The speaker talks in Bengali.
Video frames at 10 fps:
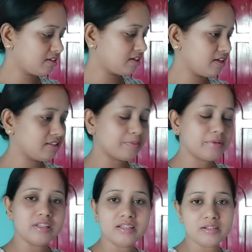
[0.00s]
খেয়ে তারপর
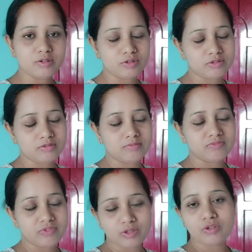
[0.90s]
দেখি
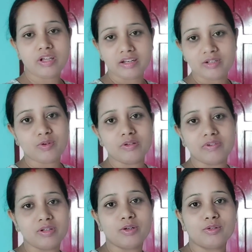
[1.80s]
ভিডিওটা এডিট করে
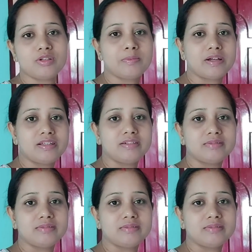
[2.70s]
ফেলি কতটা পারি